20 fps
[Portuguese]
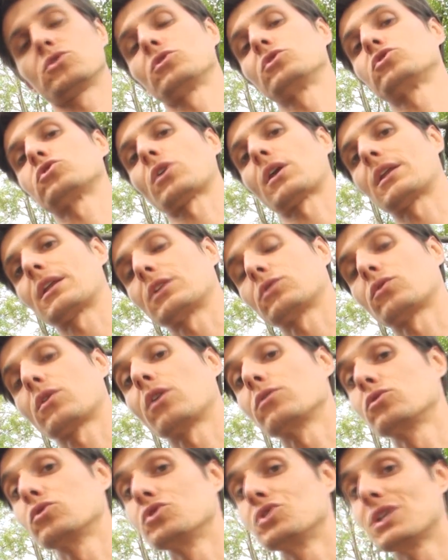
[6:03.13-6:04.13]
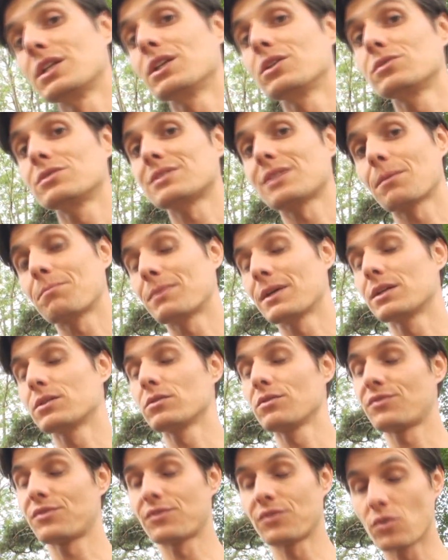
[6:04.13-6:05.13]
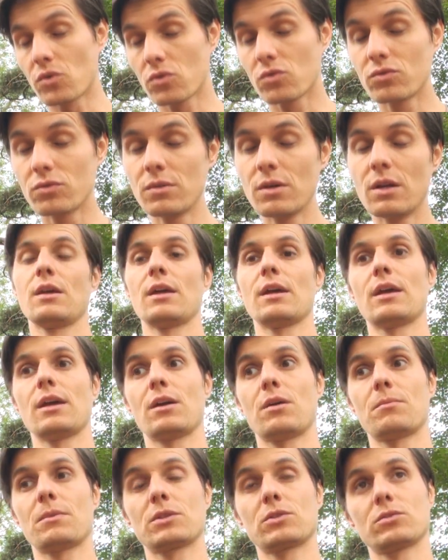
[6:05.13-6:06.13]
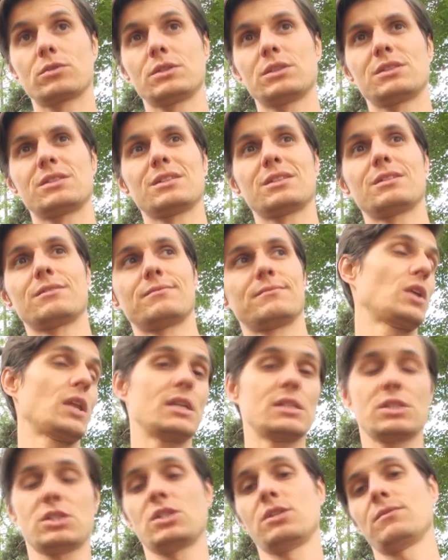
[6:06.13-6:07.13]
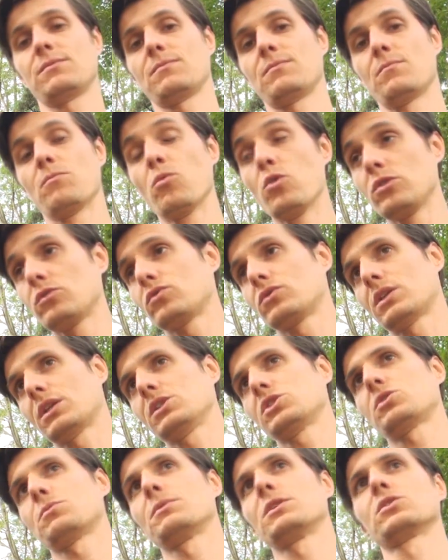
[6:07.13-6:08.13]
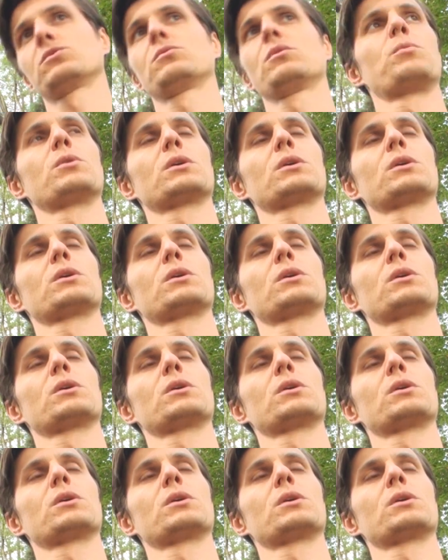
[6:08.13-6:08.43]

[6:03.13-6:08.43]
Museu da História Natural do Rio de Janeiro, está pegando fogo. É uma notícia triste, muito triste mesmo,